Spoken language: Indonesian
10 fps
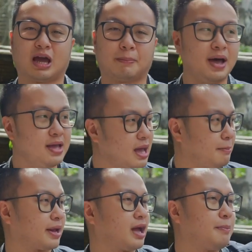apa? Ya
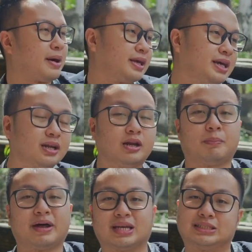mereka parkir di
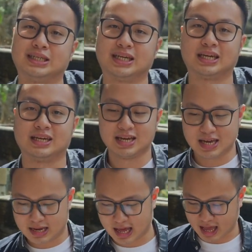depannya sini.
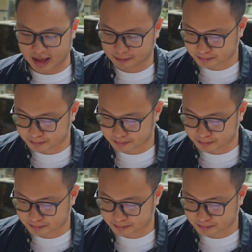Nah,